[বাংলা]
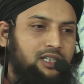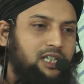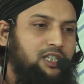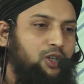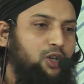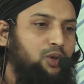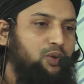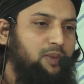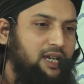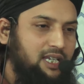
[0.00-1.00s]
সে ছিল
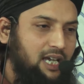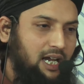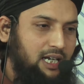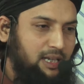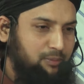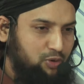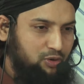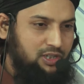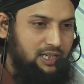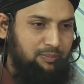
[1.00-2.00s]
উমাইয়া নাম
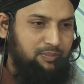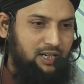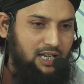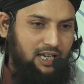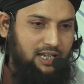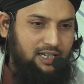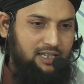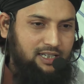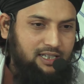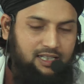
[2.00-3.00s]
শুনছেন আপনারা
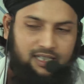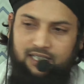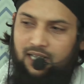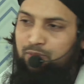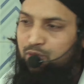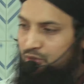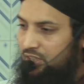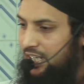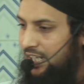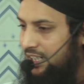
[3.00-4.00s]
নাম
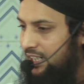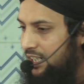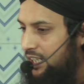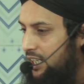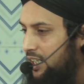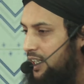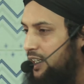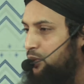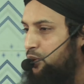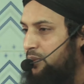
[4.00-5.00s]
শুনছেন
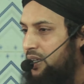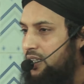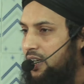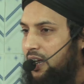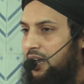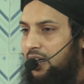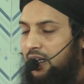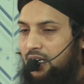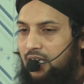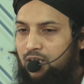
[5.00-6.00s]
এই উমাইয়া
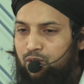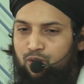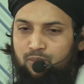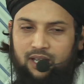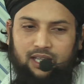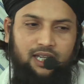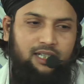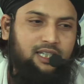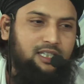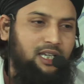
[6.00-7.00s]
এই
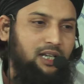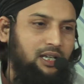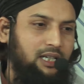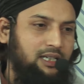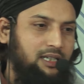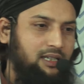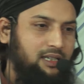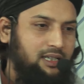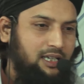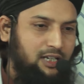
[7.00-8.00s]
উমাইয়ার কি ছিলেন
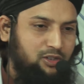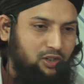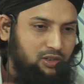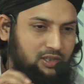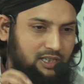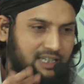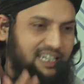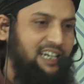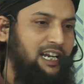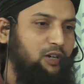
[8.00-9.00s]
একজন
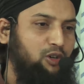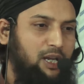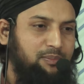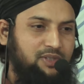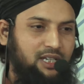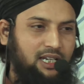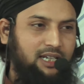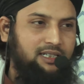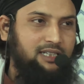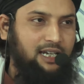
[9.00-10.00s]
কেনা গোলাম
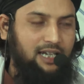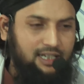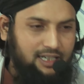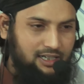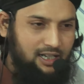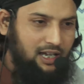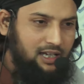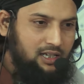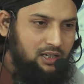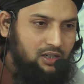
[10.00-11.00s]
ছিলেন টাকায় কেনা
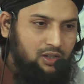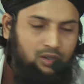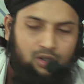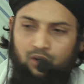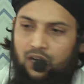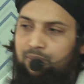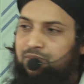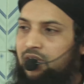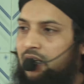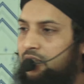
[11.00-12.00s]
গোলাম
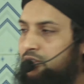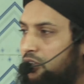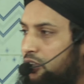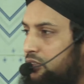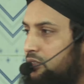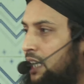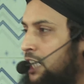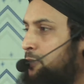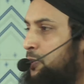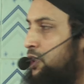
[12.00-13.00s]
ছিলেন তখন
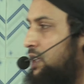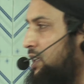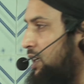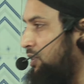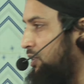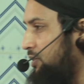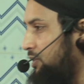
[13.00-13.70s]
দাসপ্রথা ছিল